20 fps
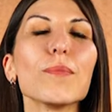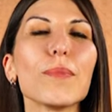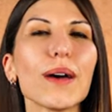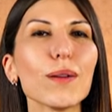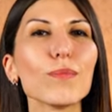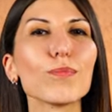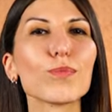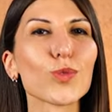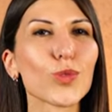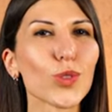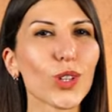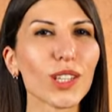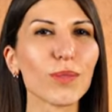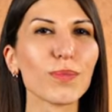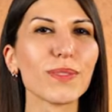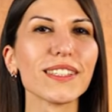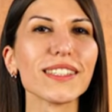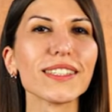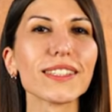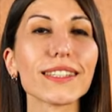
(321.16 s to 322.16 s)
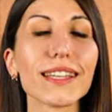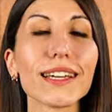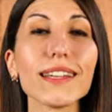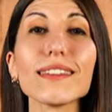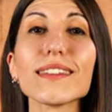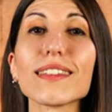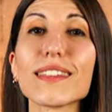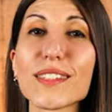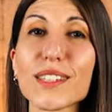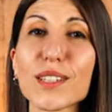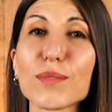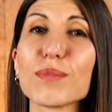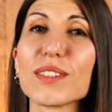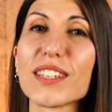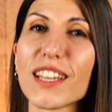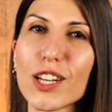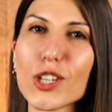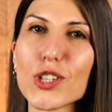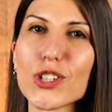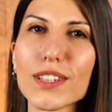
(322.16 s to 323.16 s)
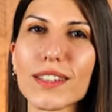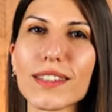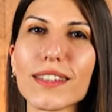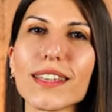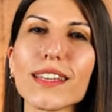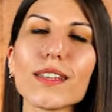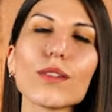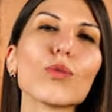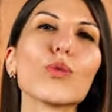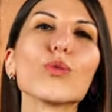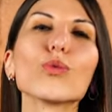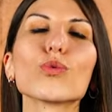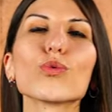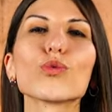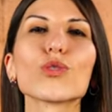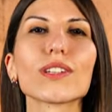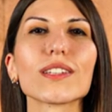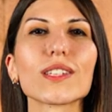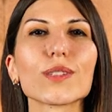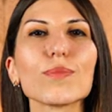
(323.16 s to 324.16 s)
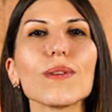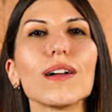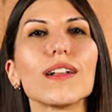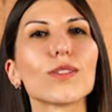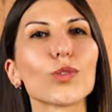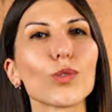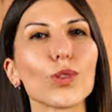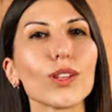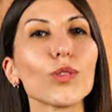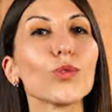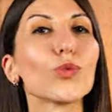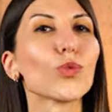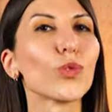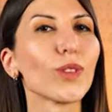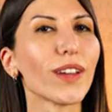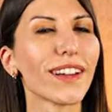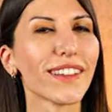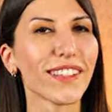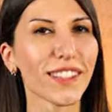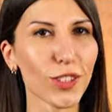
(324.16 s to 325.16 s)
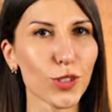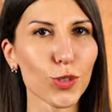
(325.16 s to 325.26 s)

Ben buzdolabı alırken tasarımı daha şık diye dondurucu kısmı altta olan ürünlerden